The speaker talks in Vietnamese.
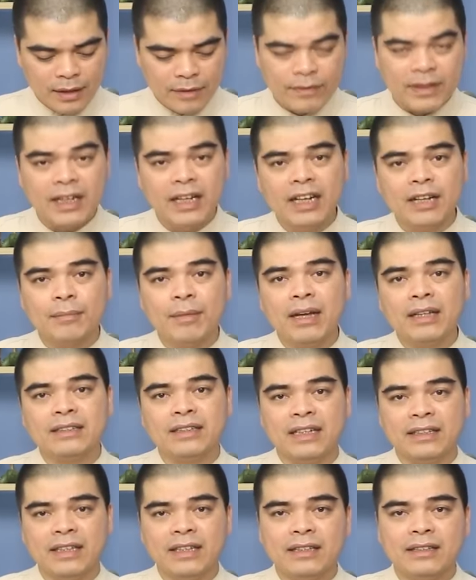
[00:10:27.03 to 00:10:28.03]
Và đây là bác
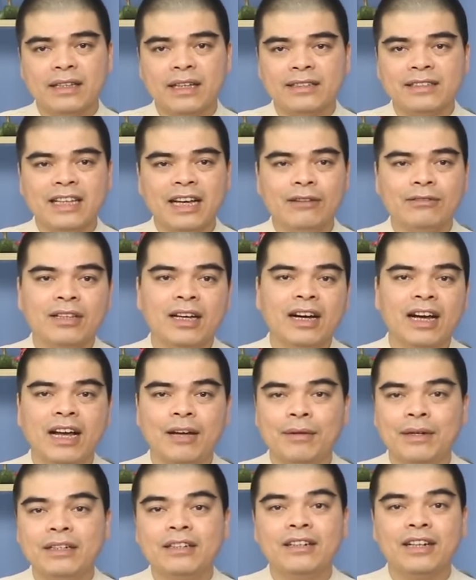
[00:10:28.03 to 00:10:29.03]
giải thích tại sao thờ
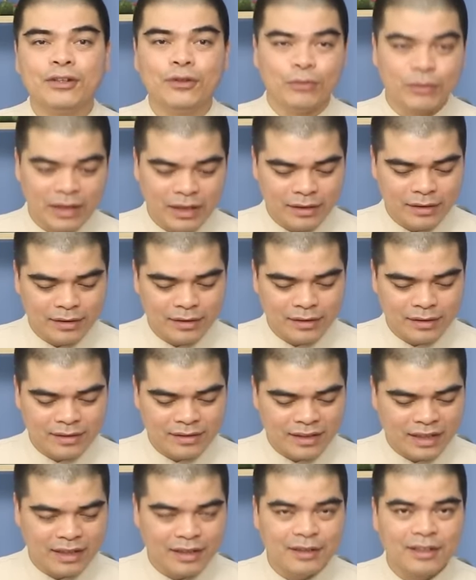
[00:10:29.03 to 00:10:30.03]
hai bát hương là đúng nhá.
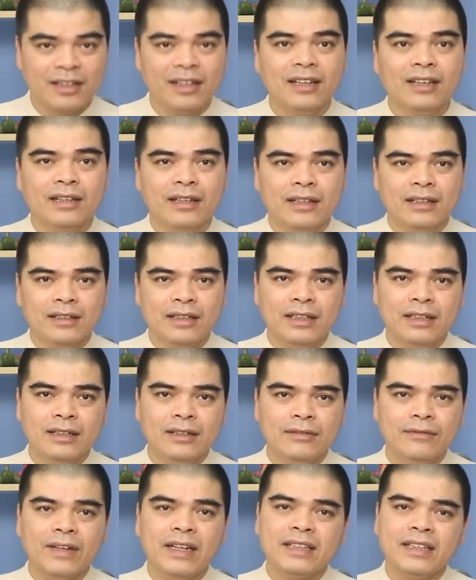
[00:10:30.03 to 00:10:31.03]
Đây.
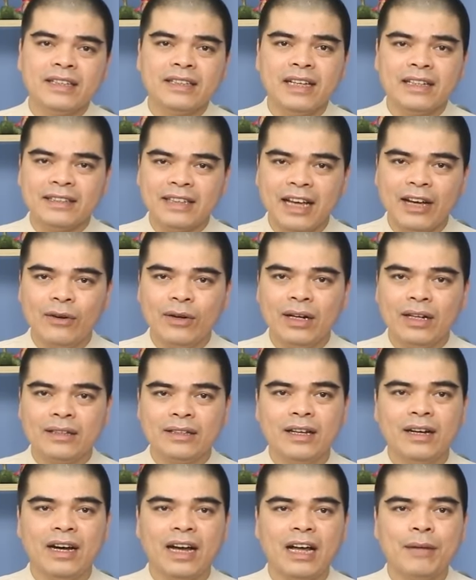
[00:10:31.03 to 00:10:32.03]
Thì vậy thì tại sao lại
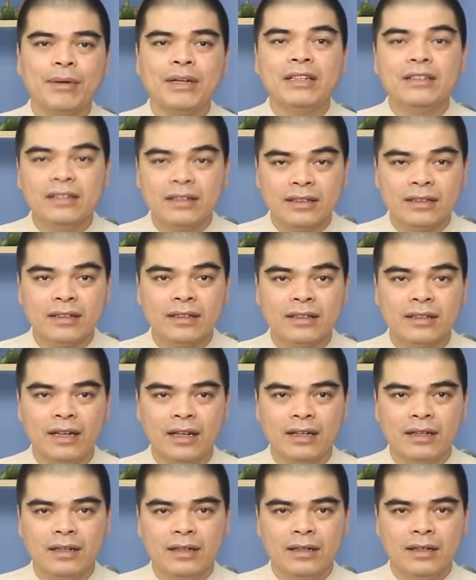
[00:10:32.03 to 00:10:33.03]
thờ hai bát hương?
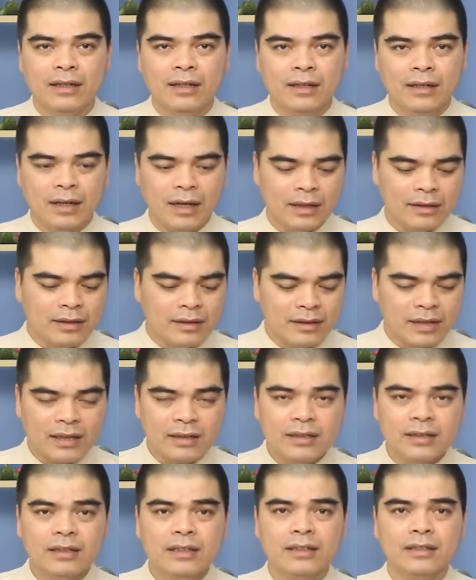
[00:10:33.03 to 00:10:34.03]
À, từ xa
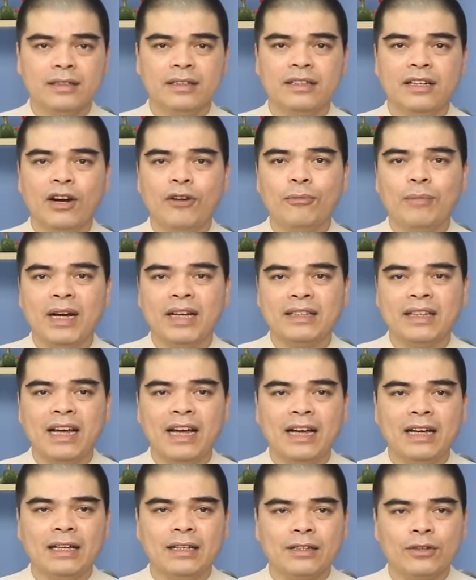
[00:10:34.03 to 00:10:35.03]
xưa thì ông bà
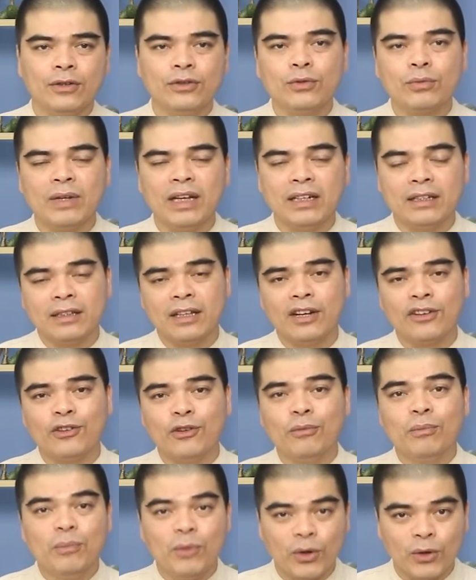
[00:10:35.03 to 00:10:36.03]
ta có tục lệ là thờ
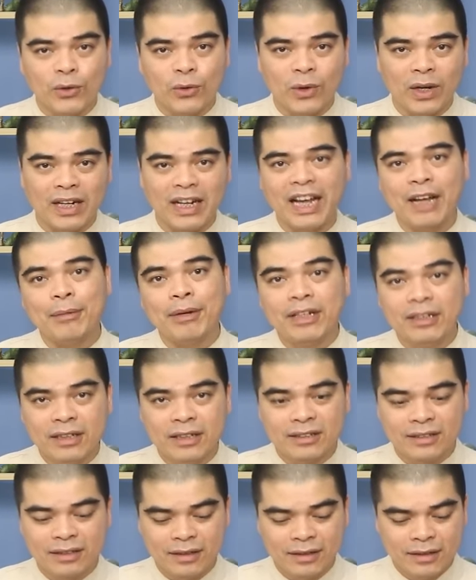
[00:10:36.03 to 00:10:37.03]
cúng một hoặc là hai bát
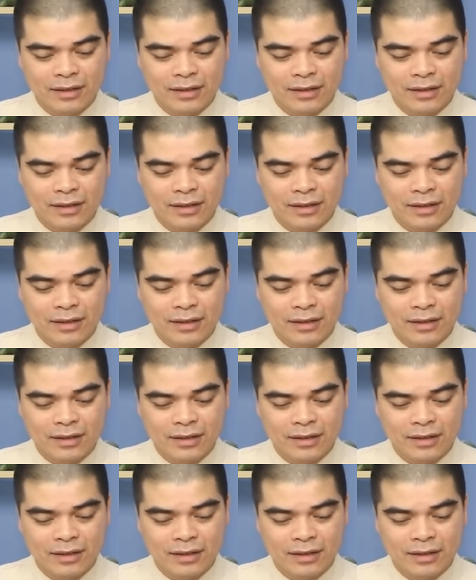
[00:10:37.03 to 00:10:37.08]
hương.